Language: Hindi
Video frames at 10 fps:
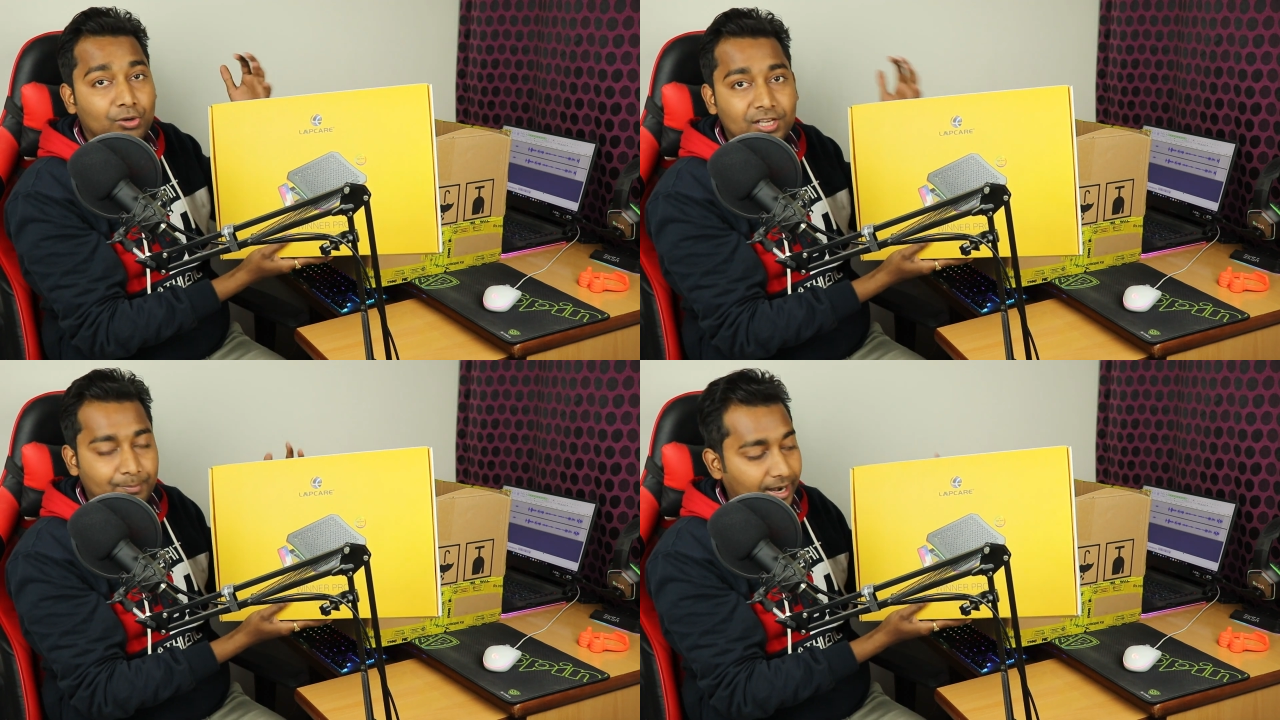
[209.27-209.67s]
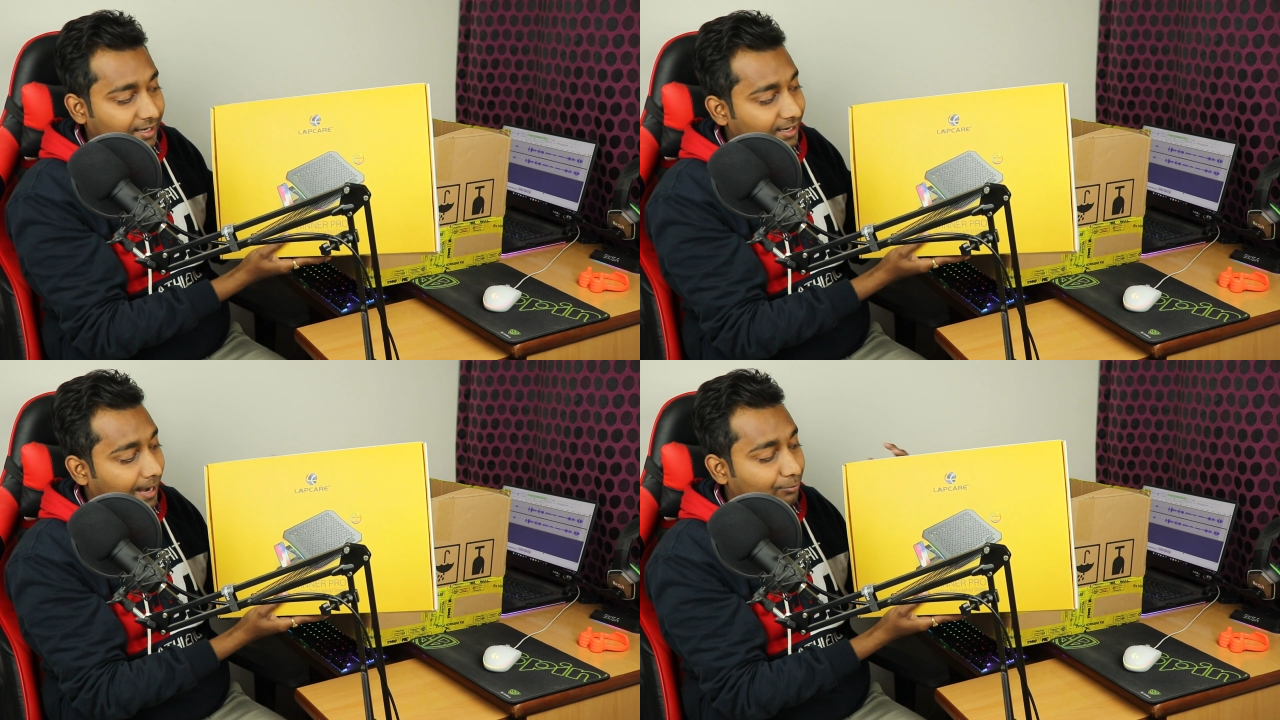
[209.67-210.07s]
कूलिंग
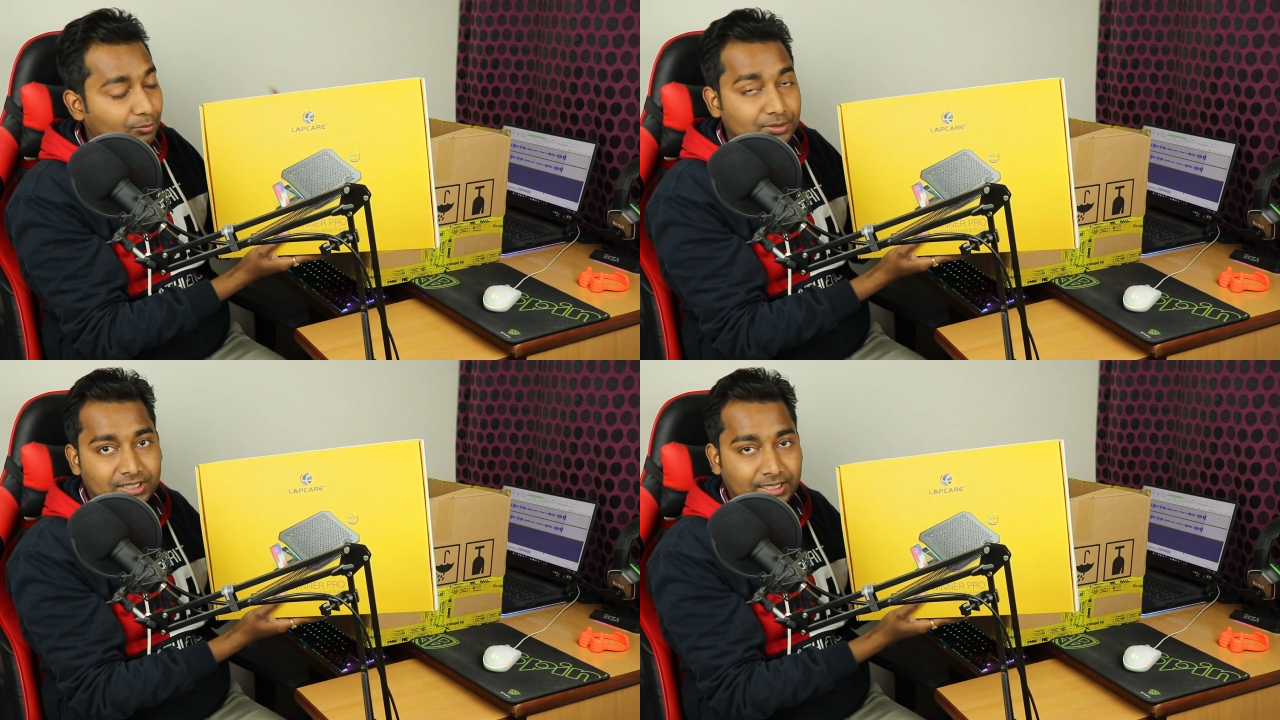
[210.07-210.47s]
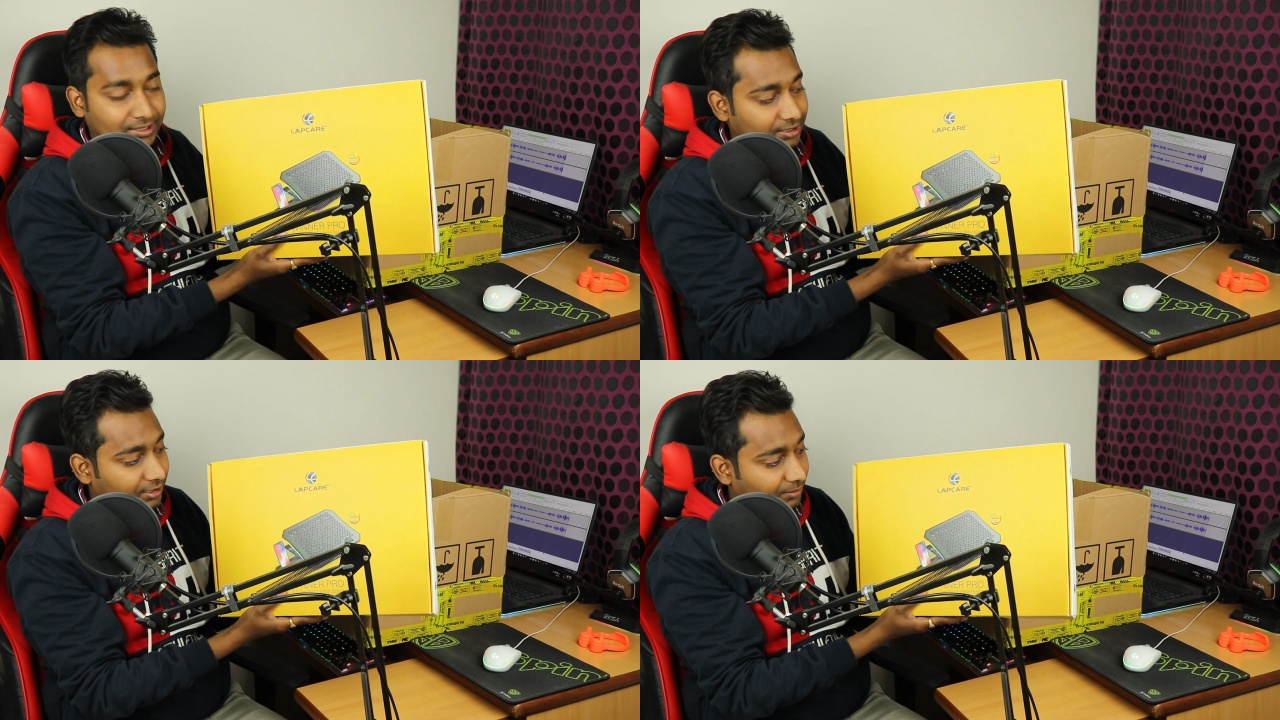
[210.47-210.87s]
पैड है लैपटॉप
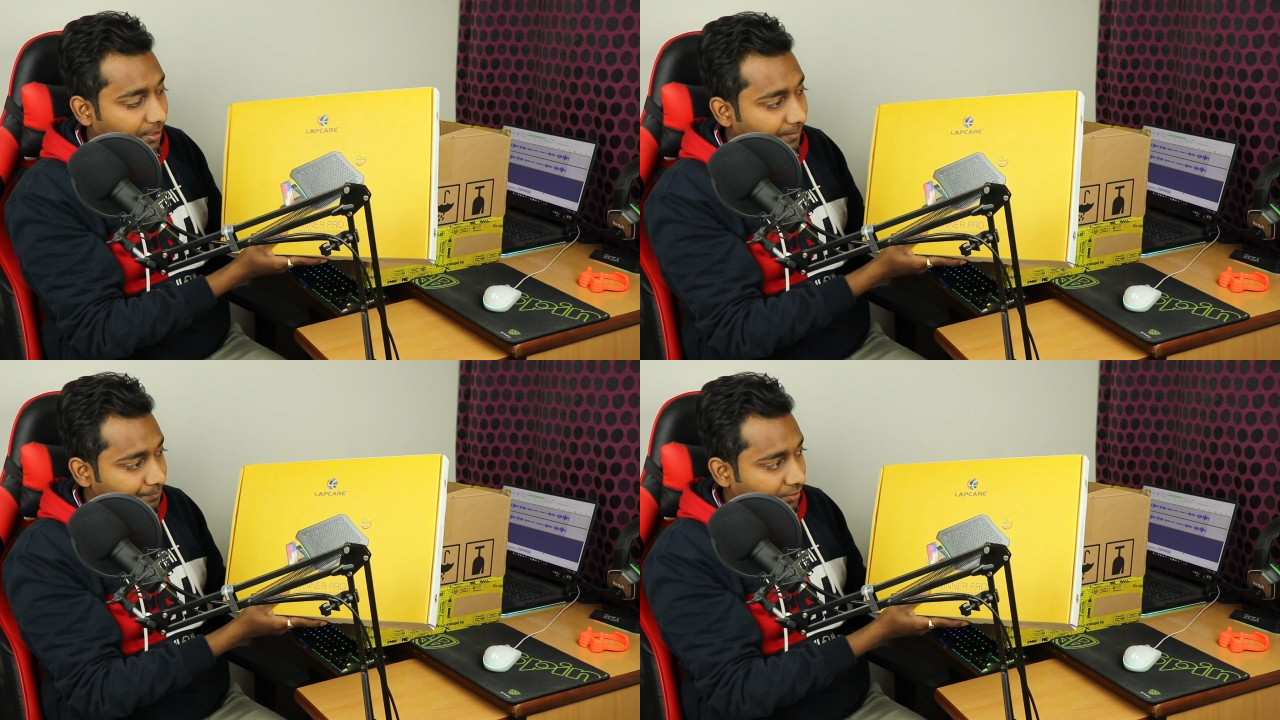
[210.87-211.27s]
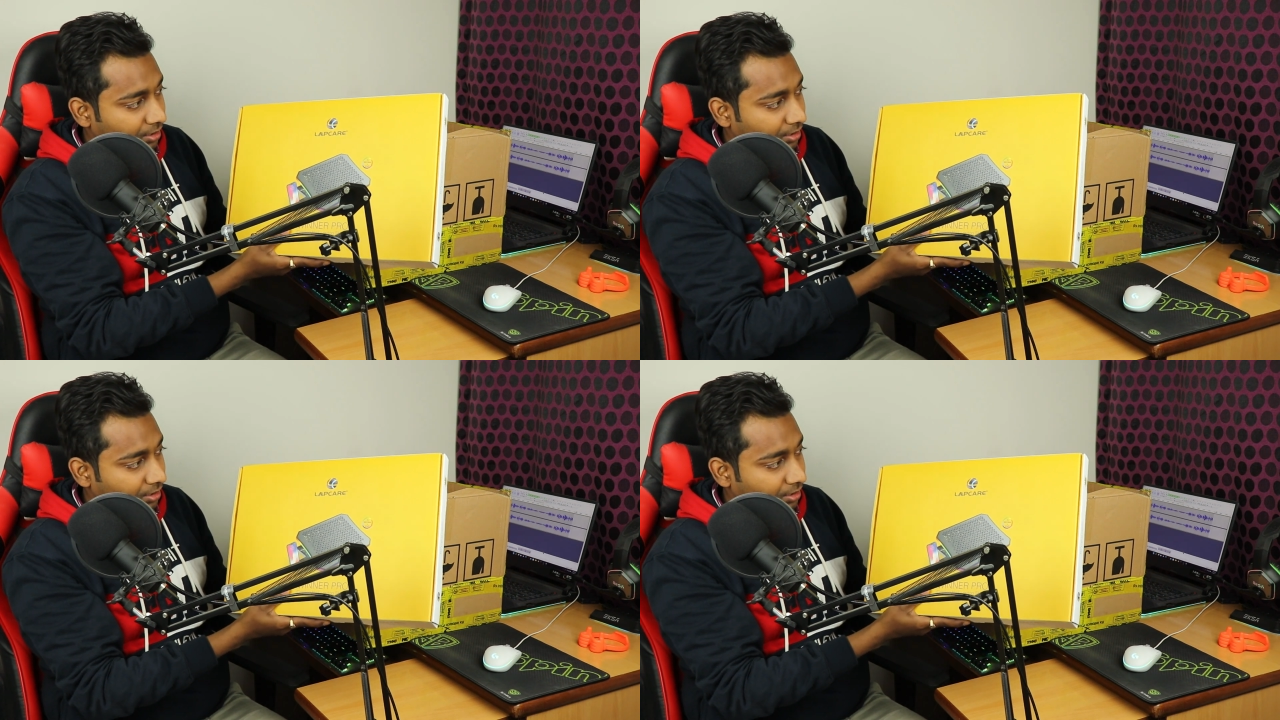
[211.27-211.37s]
स्टैंड के साथ में